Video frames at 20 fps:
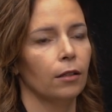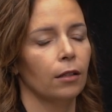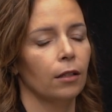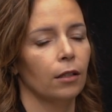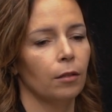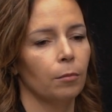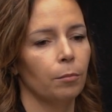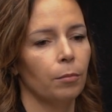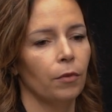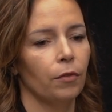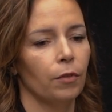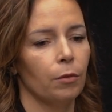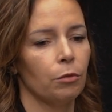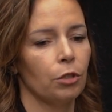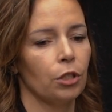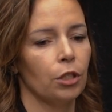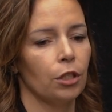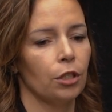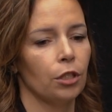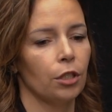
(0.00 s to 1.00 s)
I powiem
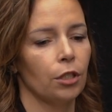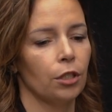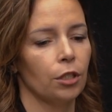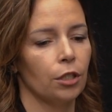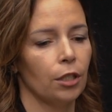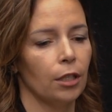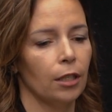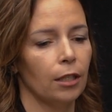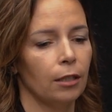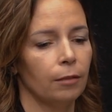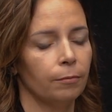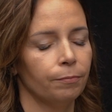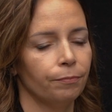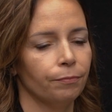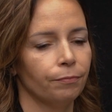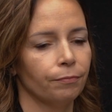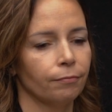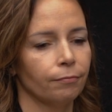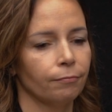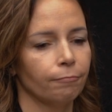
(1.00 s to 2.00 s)
szczerze, że
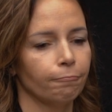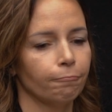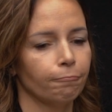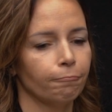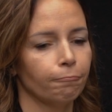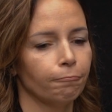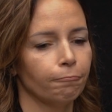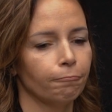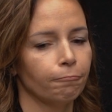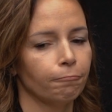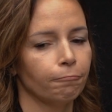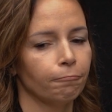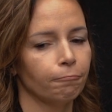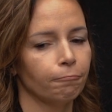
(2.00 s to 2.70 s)
mm,